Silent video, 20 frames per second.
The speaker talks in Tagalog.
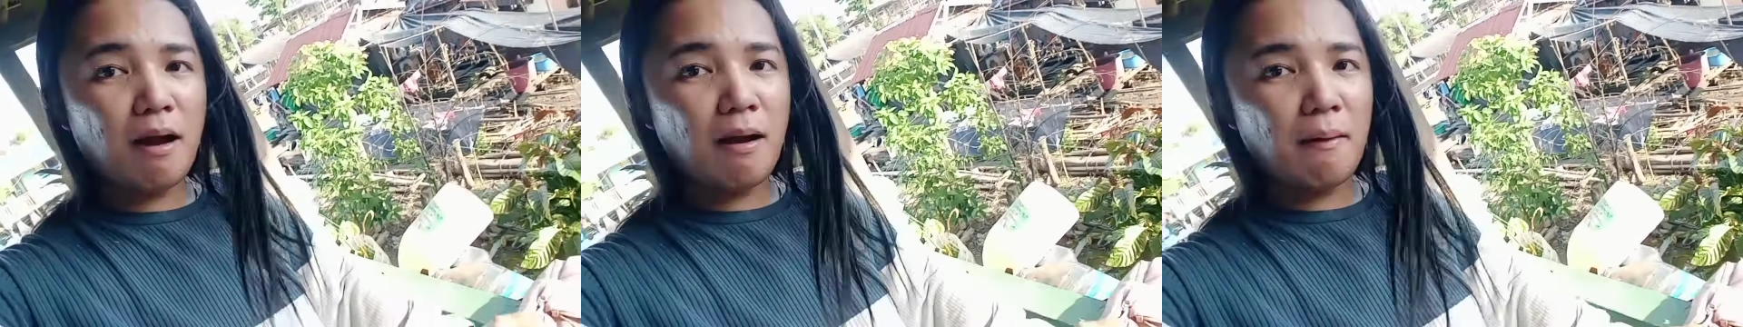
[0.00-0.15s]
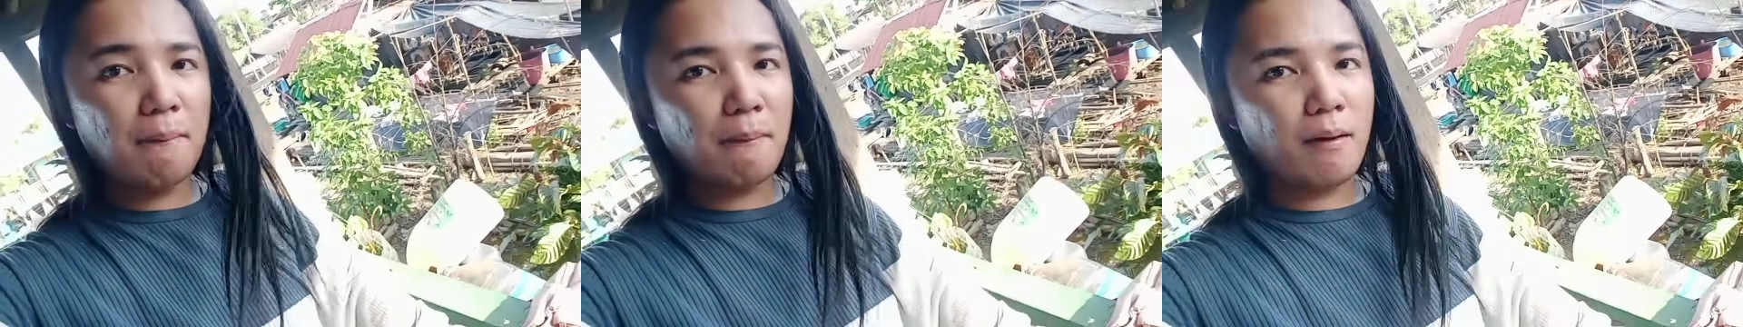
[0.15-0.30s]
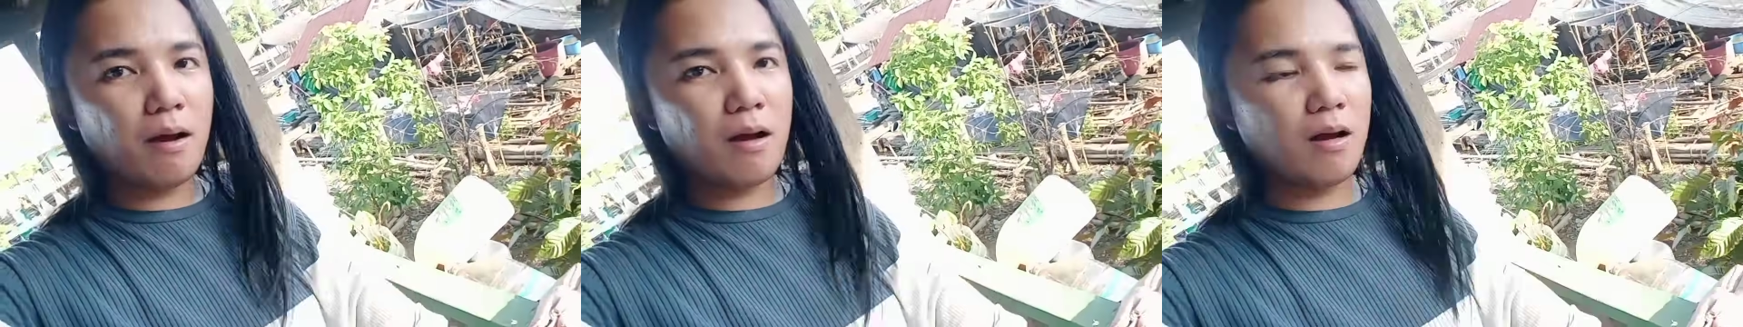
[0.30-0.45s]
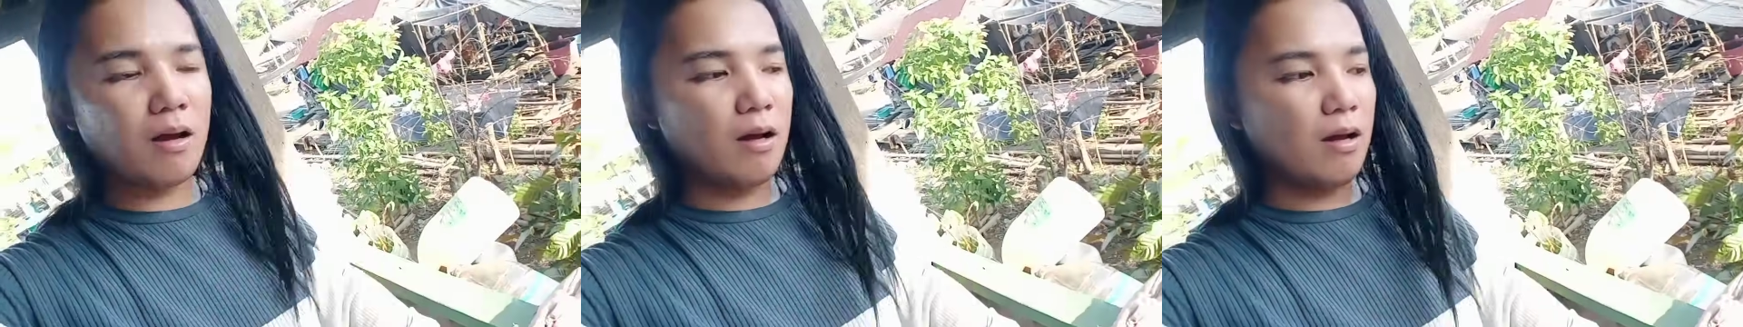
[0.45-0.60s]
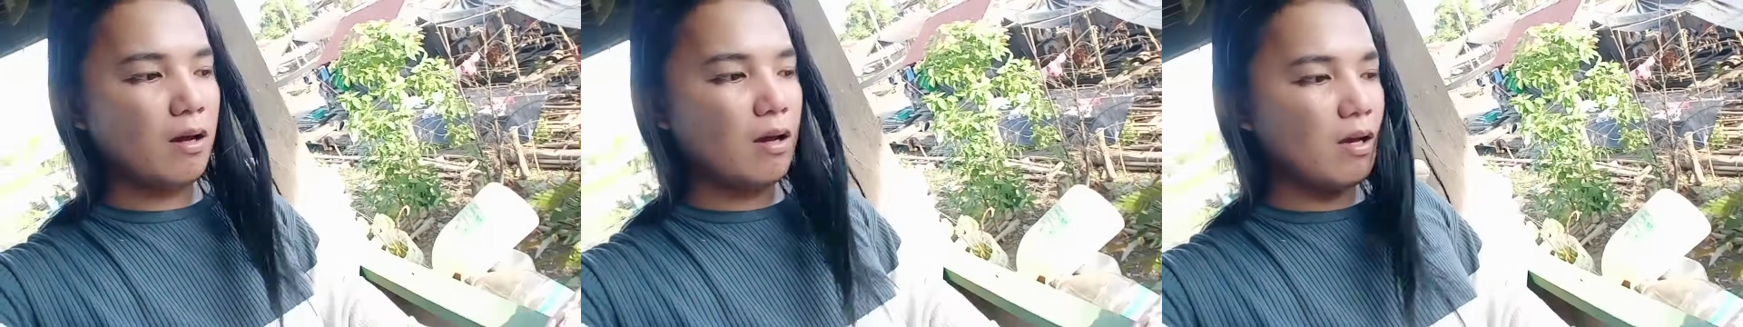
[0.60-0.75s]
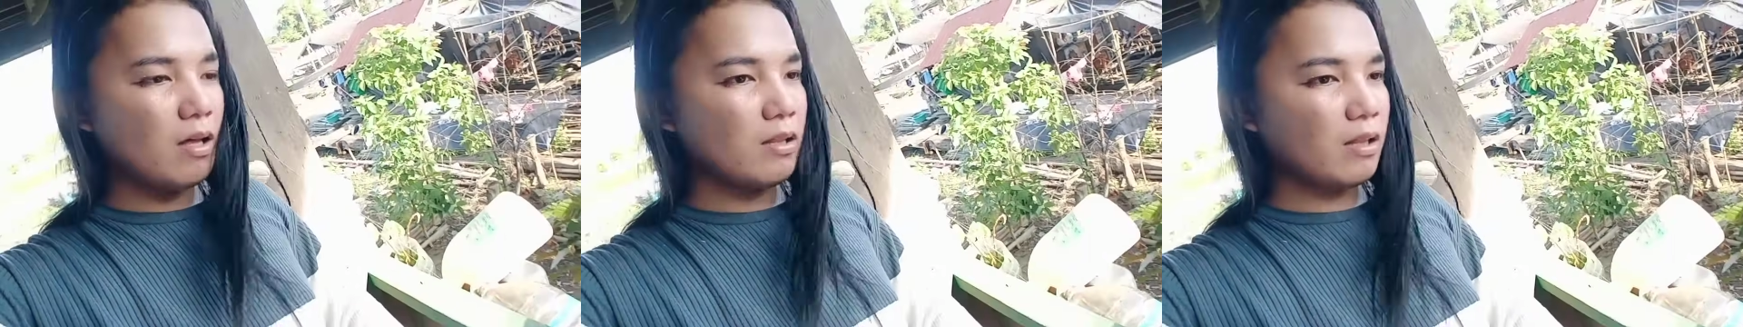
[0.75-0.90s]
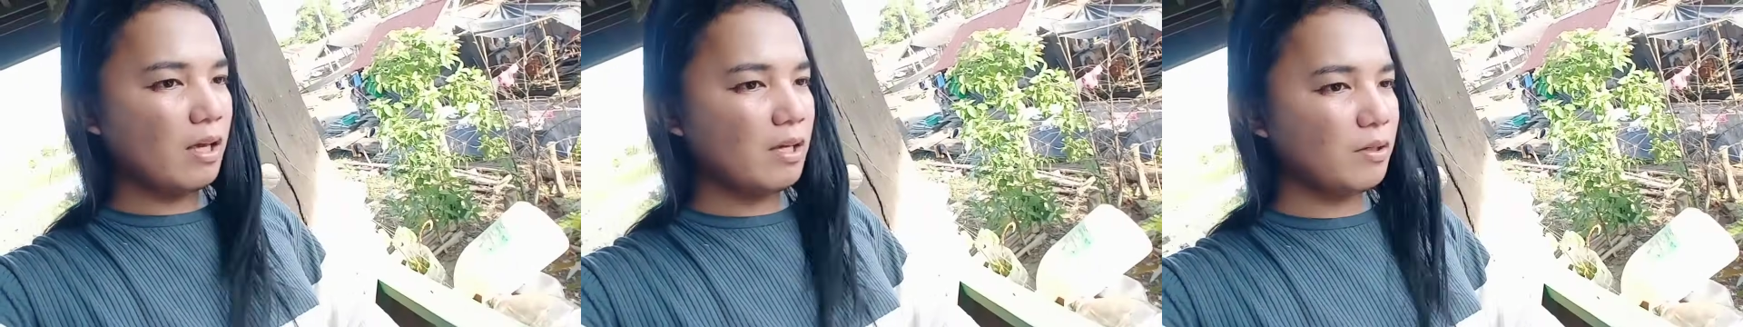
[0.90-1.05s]
mama
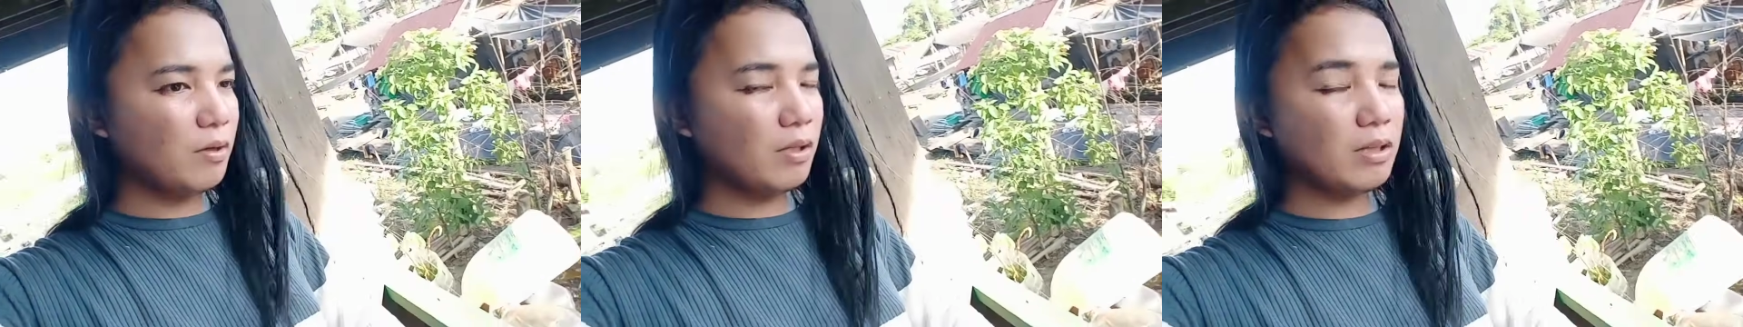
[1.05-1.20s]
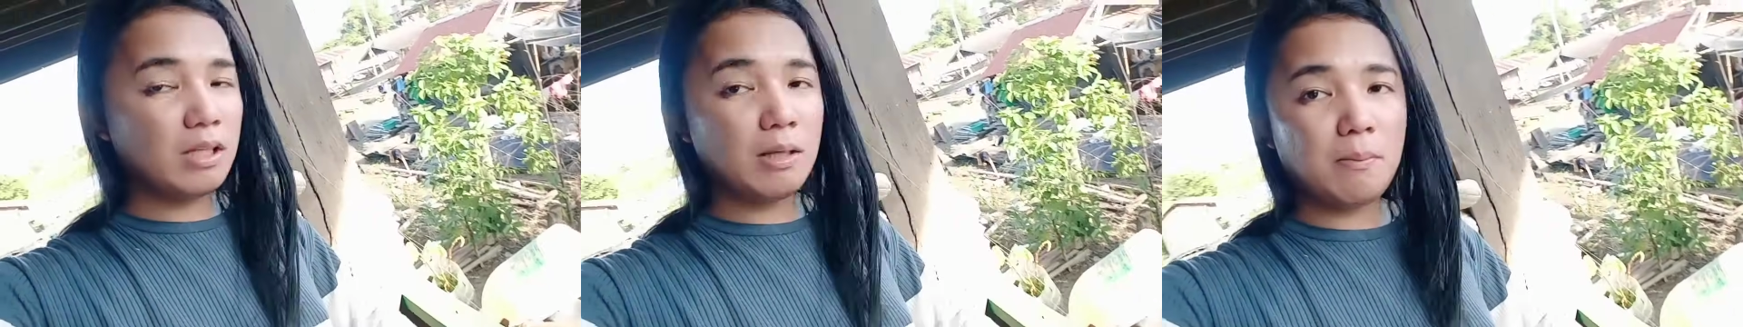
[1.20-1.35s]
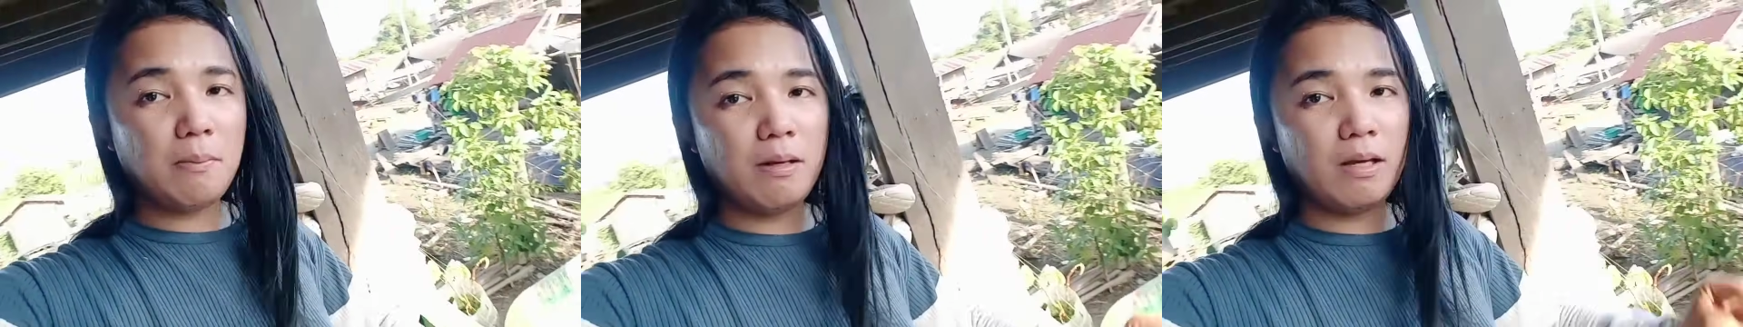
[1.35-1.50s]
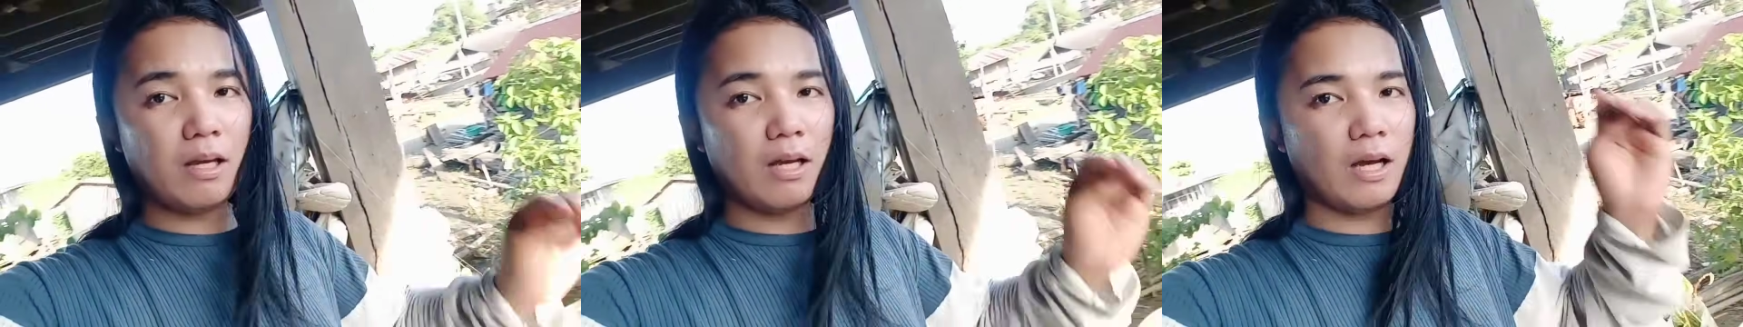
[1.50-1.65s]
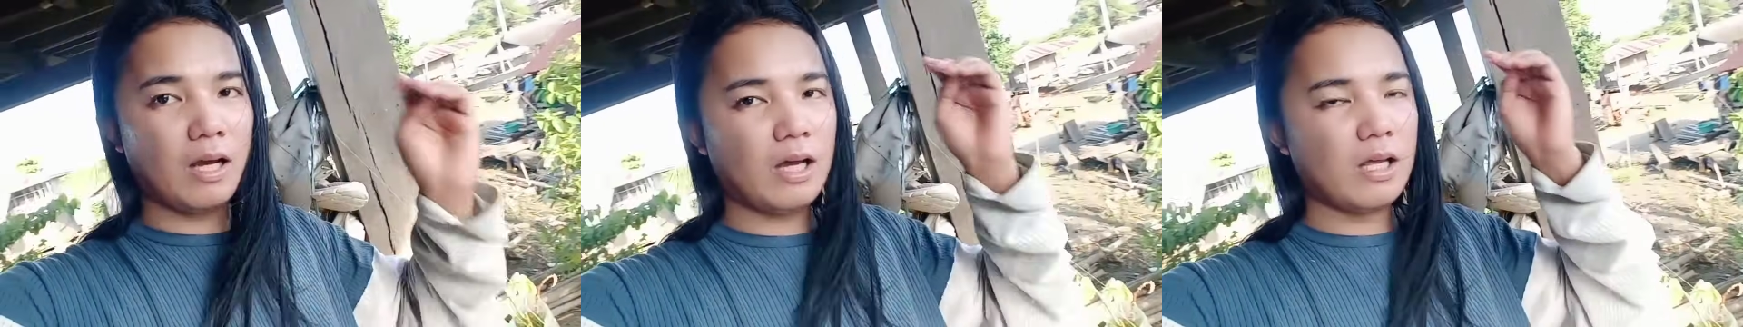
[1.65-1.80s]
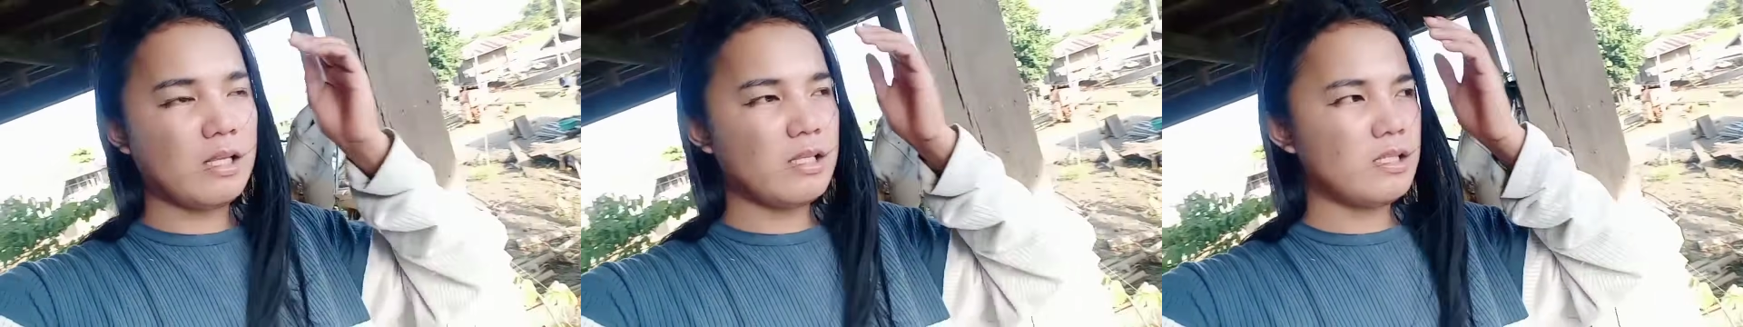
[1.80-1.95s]
thank you timian